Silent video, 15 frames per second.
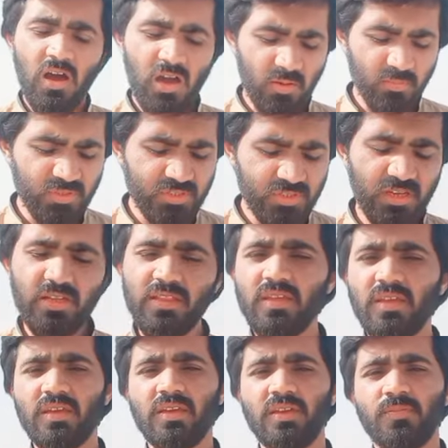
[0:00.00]
अब ये
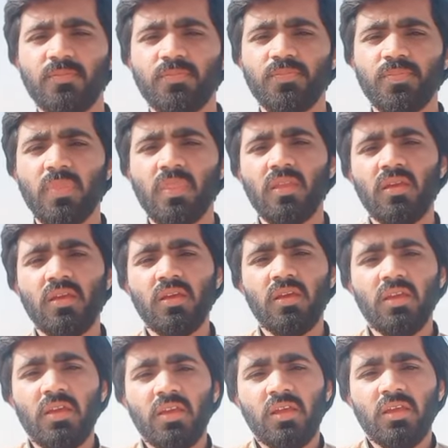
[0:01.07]
देखें
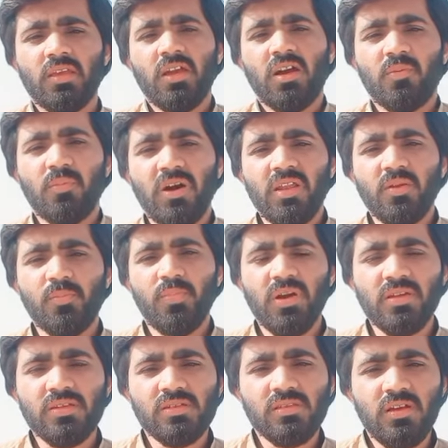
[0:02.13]
कि हमारे
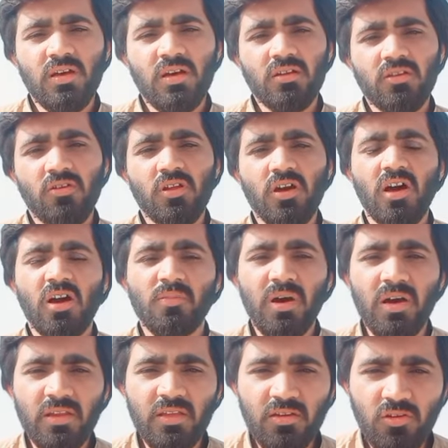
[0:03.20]
पाकिस्तान और
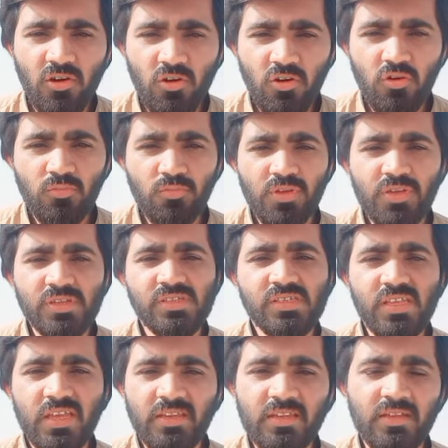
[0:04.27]
हमारी कौम की
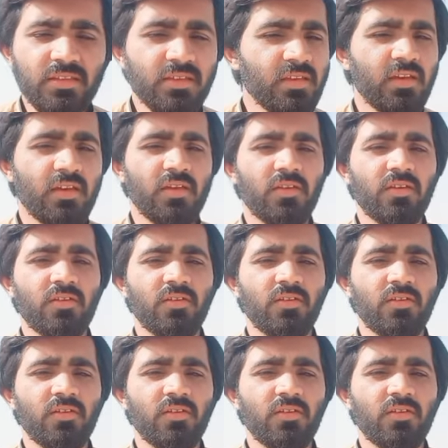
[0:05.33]
जहनीत क्या है